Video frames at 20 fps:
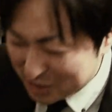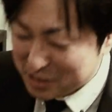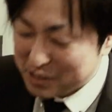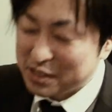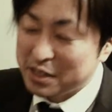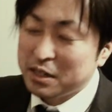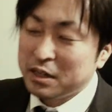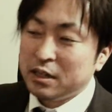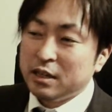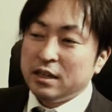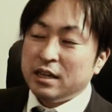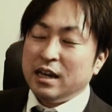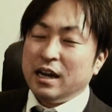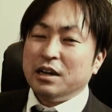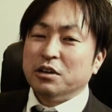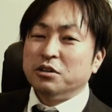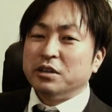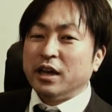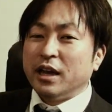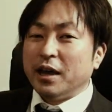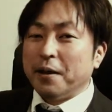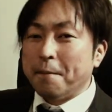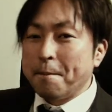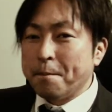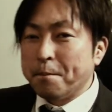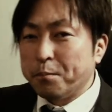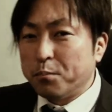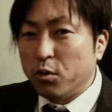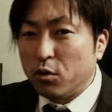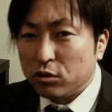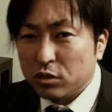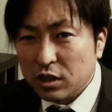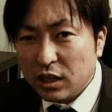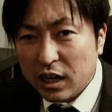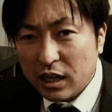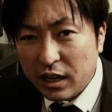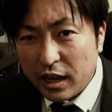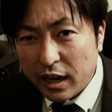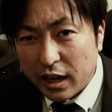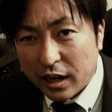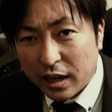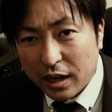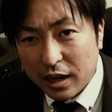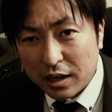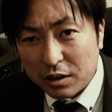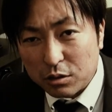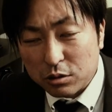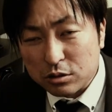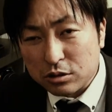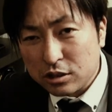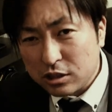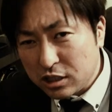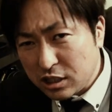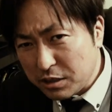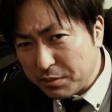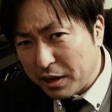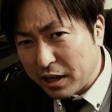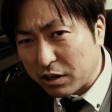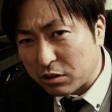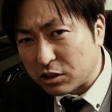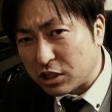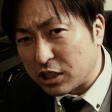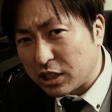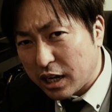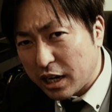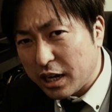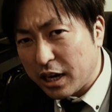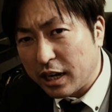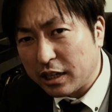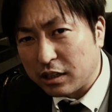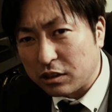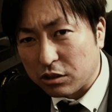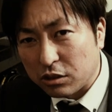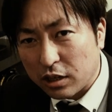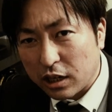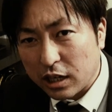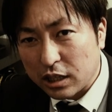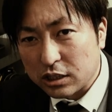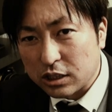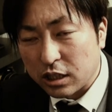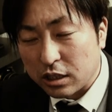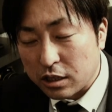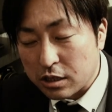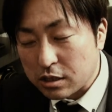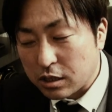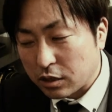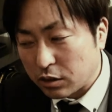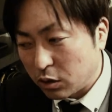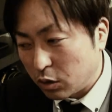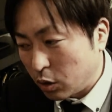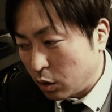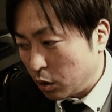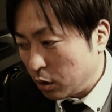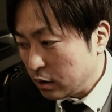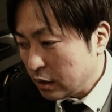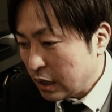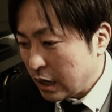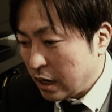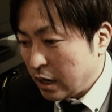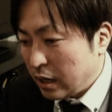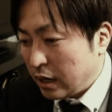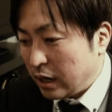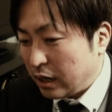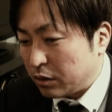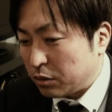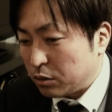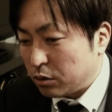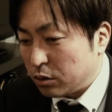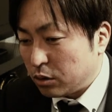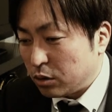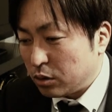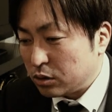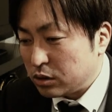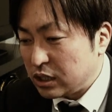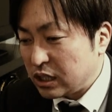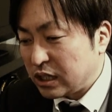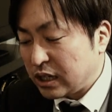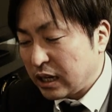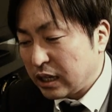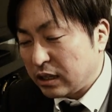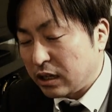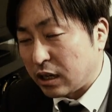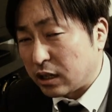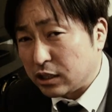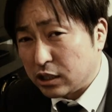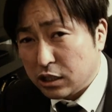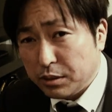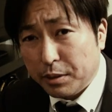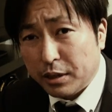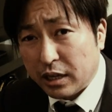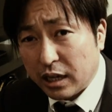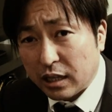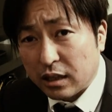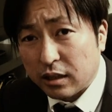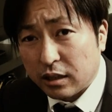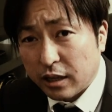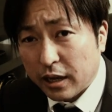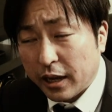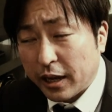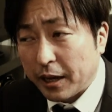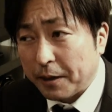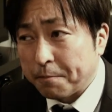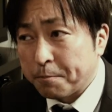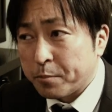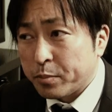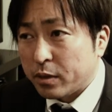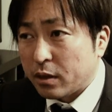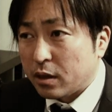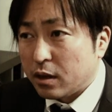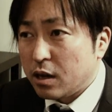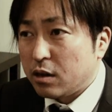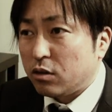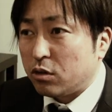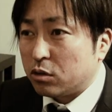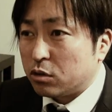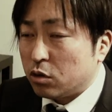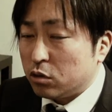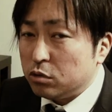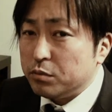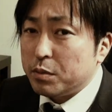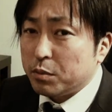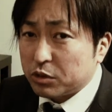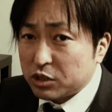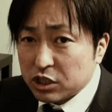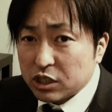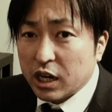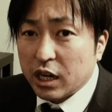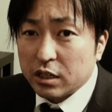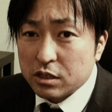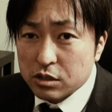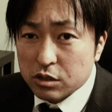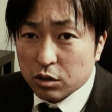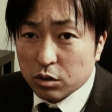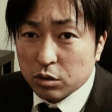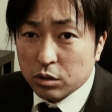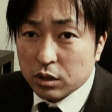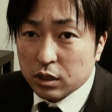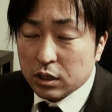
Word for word: すあのね僕がねあの千葉の実家に帰った時の話なんですけどあの実家っていうのは千葉にあって結構こう海も近いんですよ